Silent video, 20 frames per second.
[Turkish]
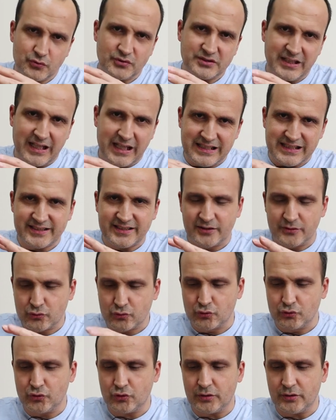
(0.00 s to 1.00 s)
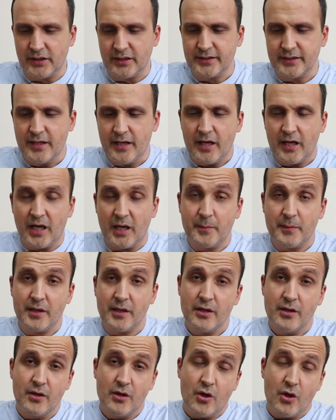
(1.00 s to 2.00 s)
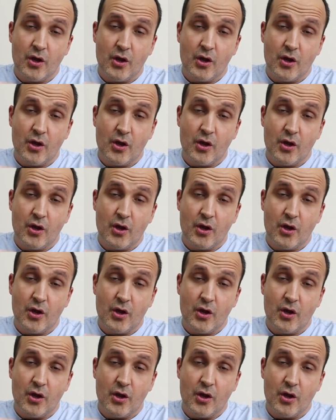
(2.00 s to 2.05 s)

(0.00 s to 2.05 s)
özelliklerini sunuyorlar ama